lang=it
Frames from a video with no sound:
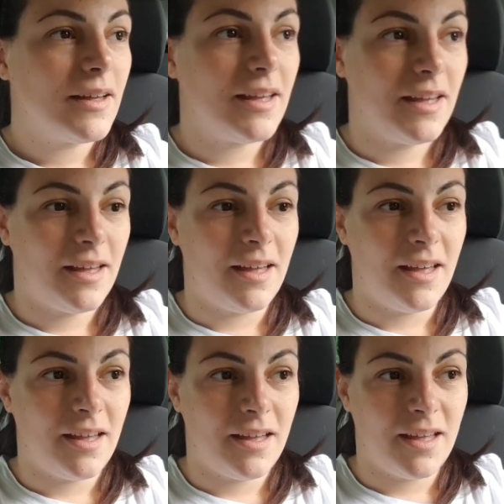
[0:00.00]

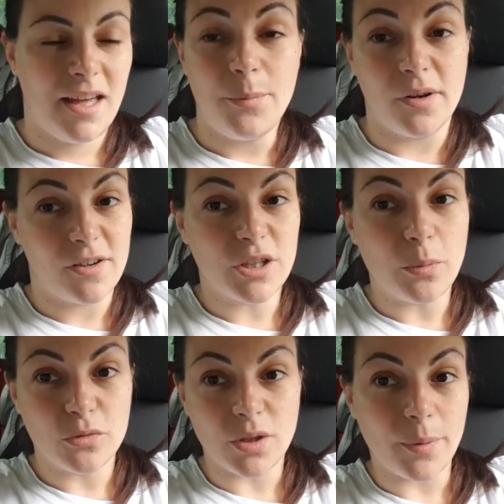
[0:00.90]
e, e poi vado
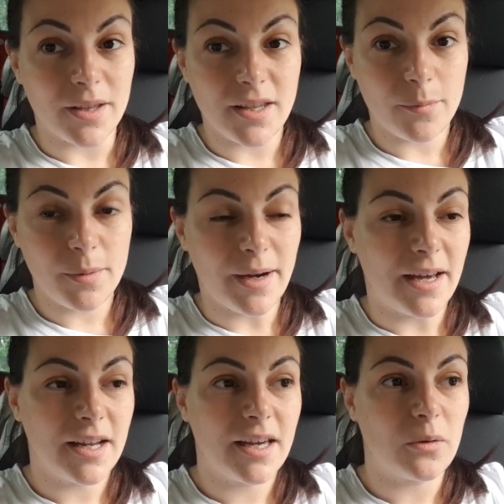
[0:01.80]
appunto a prendermi
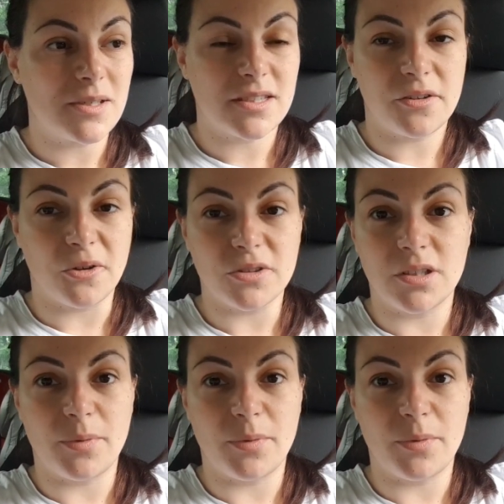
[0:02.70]
Marek e questa notte,